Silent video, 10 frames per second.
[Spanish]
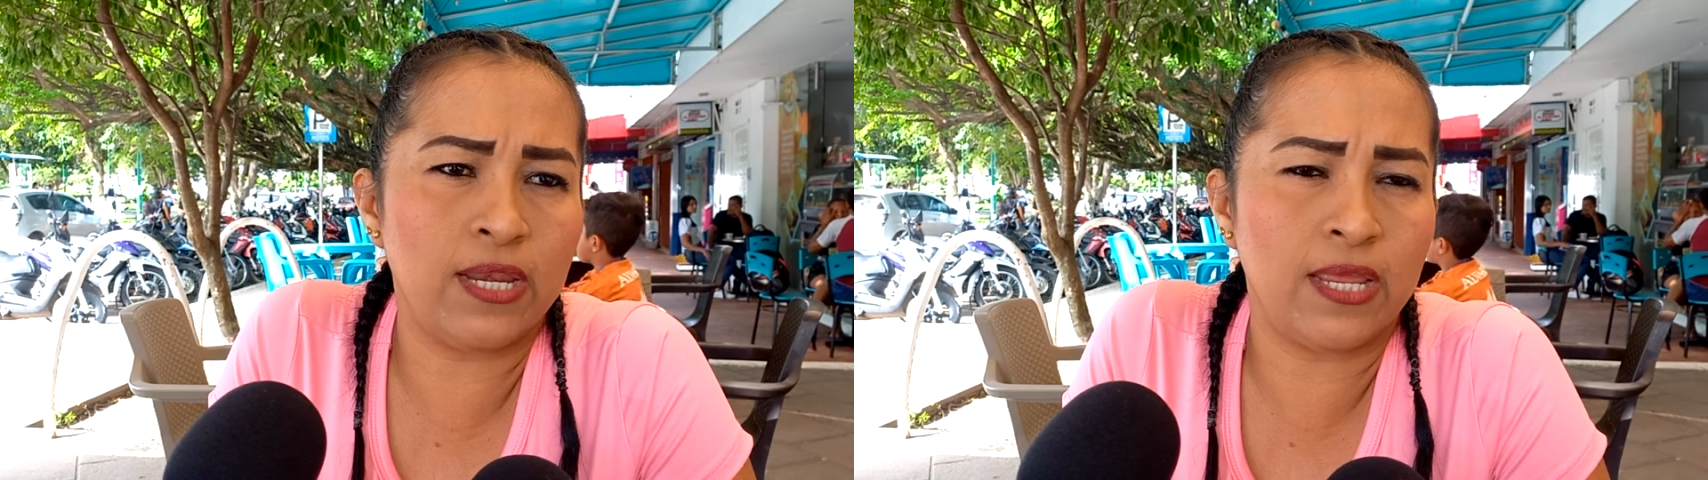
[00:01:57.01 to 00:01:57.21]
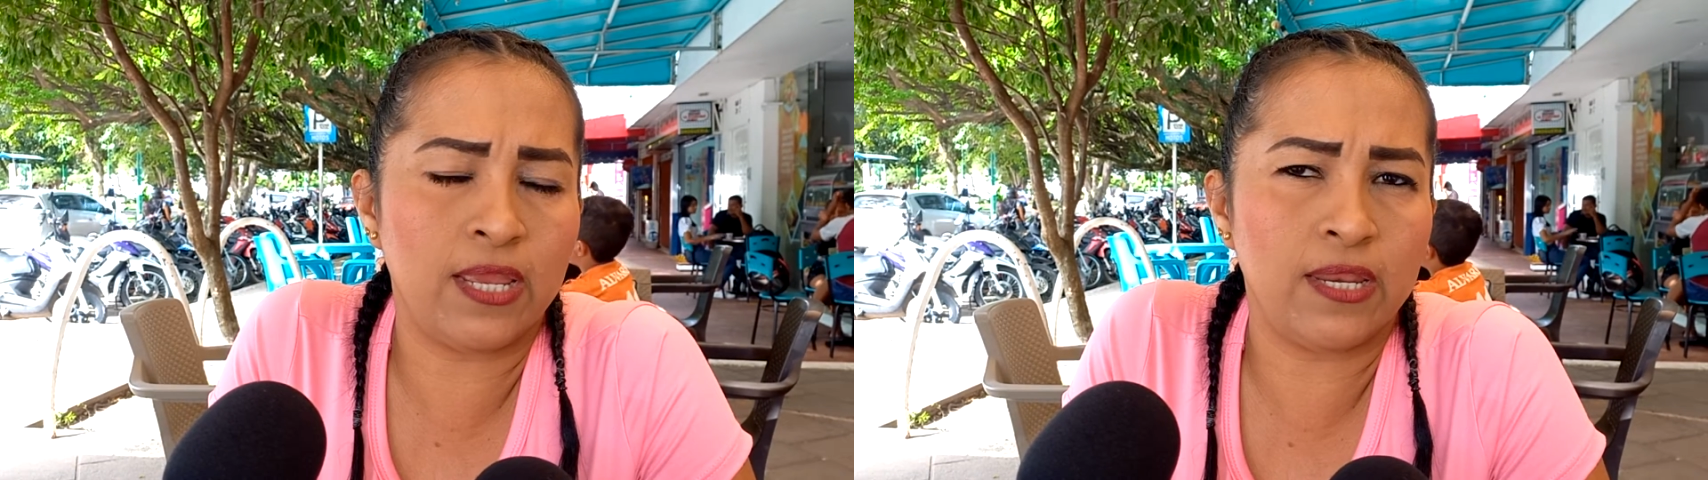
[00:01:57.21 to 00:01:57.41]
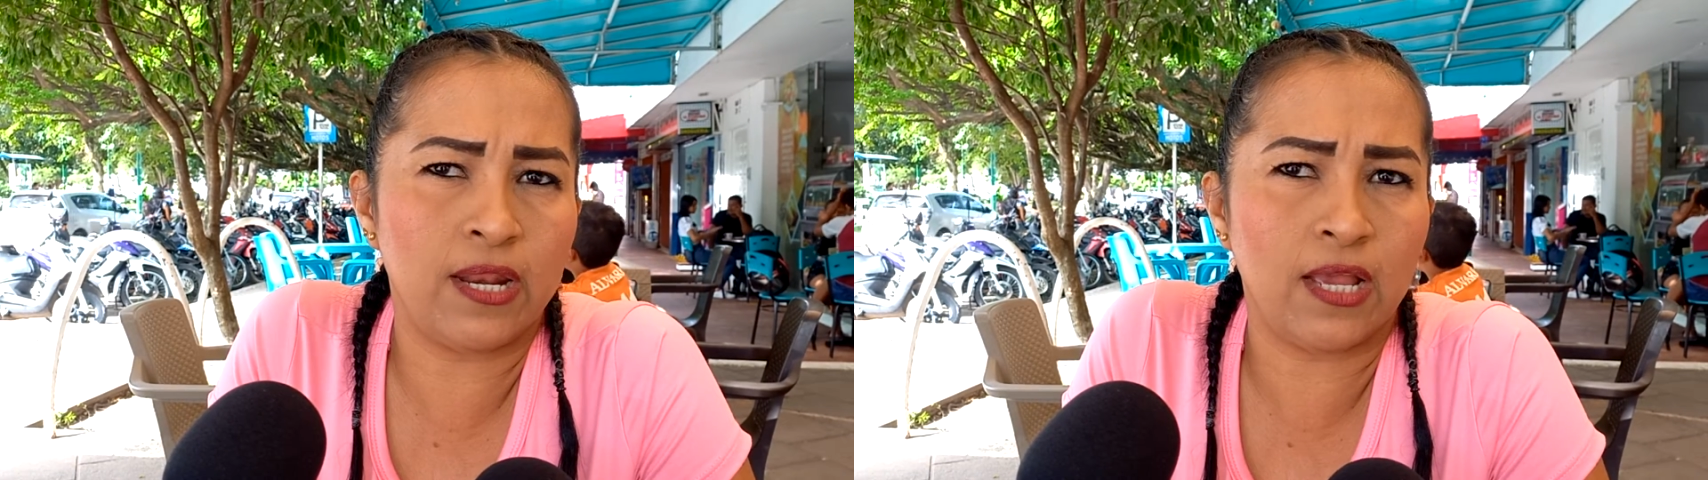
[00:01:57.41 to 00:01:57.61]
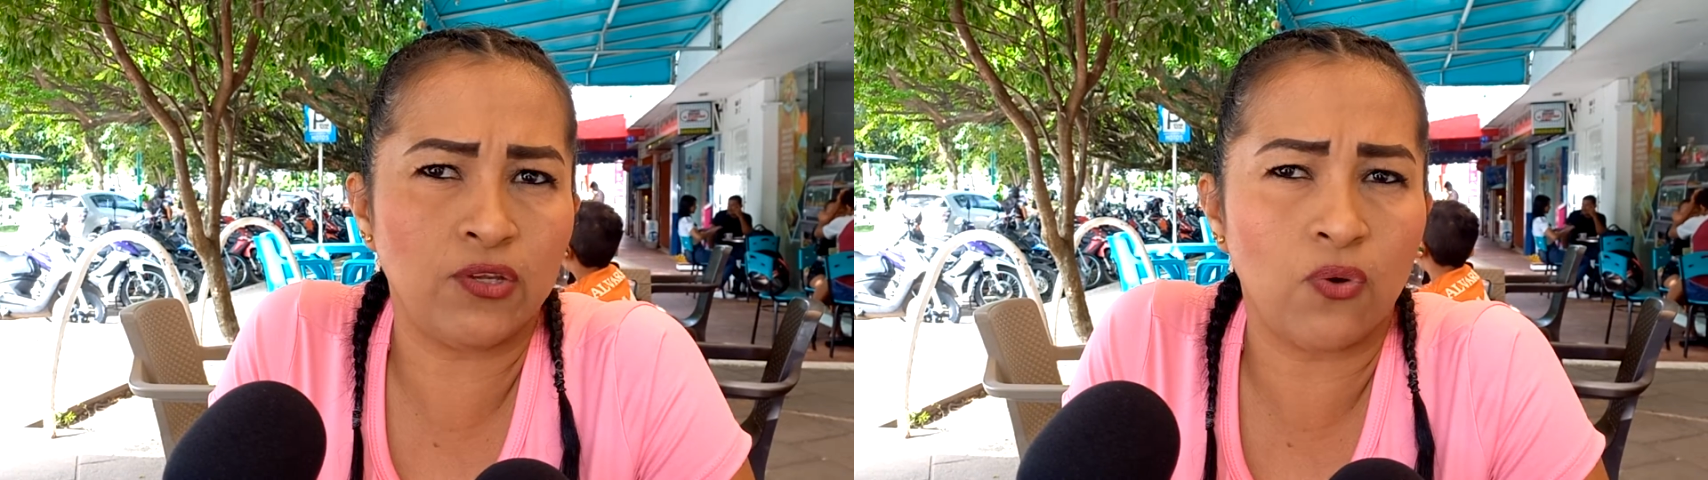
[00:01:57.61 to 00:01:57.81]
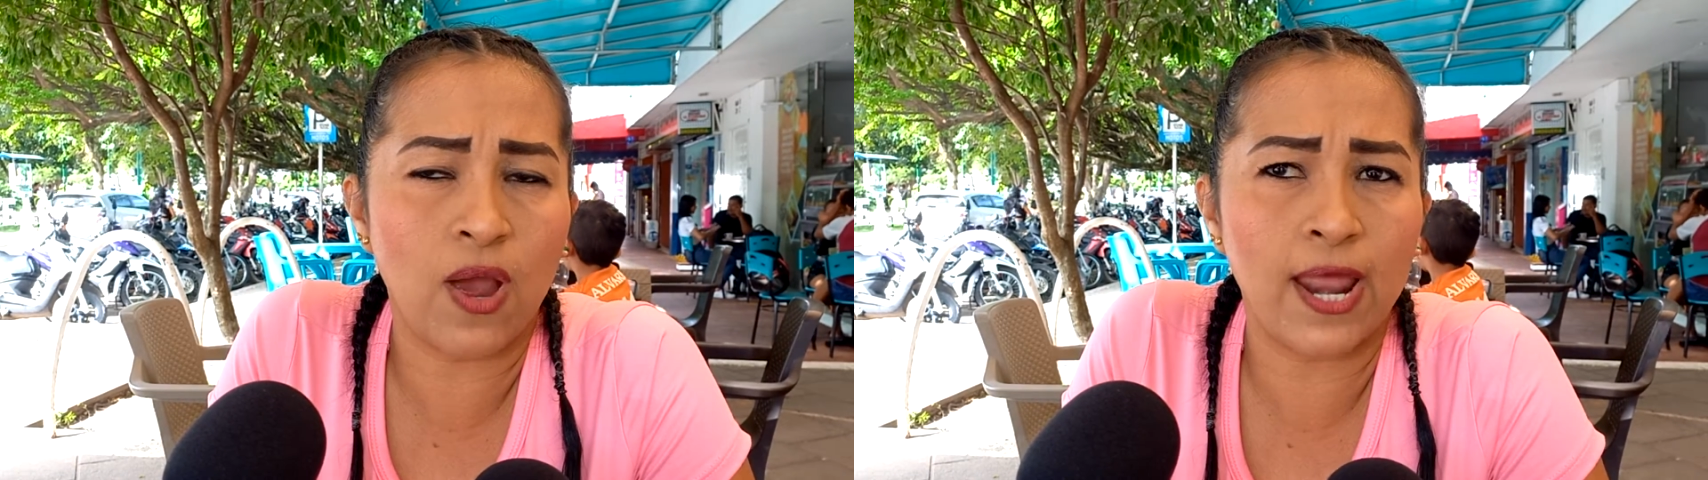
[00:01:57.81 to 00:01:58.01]
la ingeniera
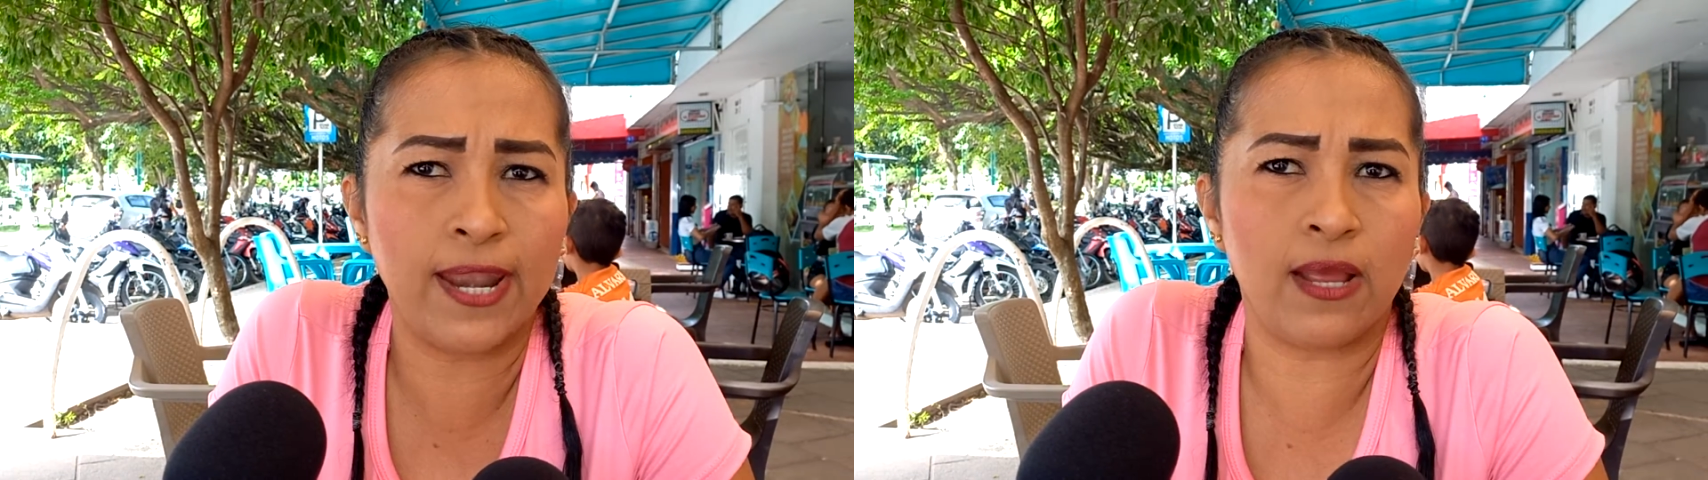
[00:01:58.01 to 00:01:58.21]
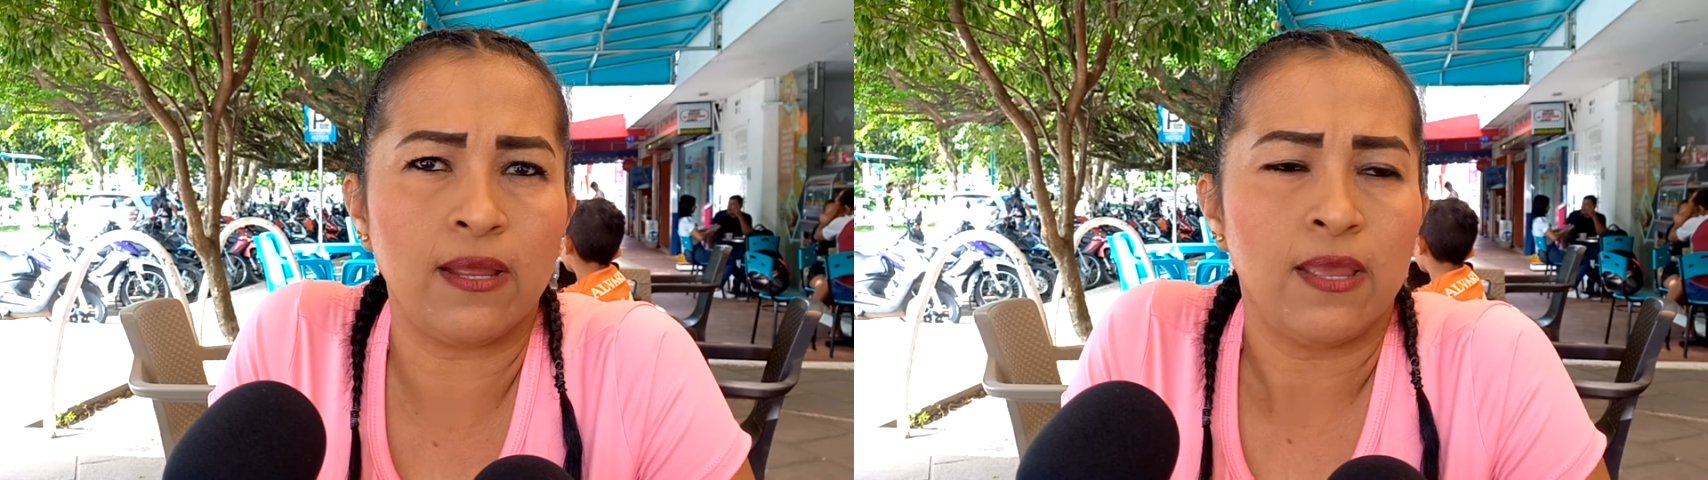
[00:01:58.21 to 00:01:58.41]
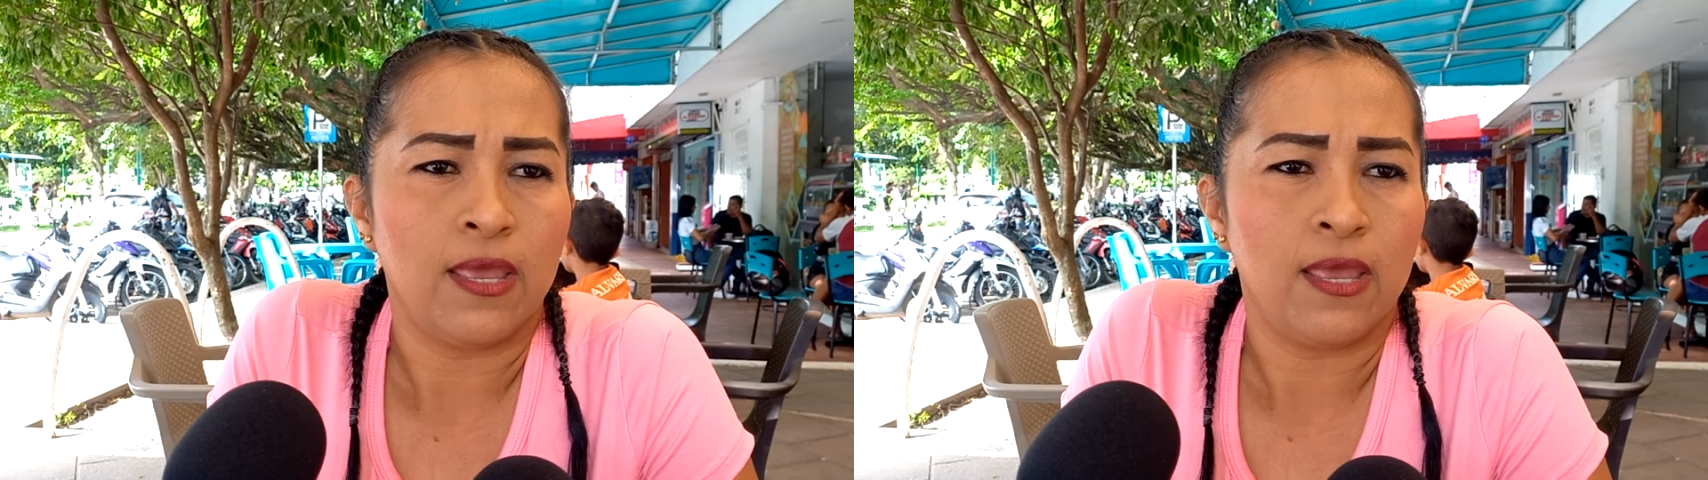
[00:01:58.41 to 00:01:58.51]
Joana,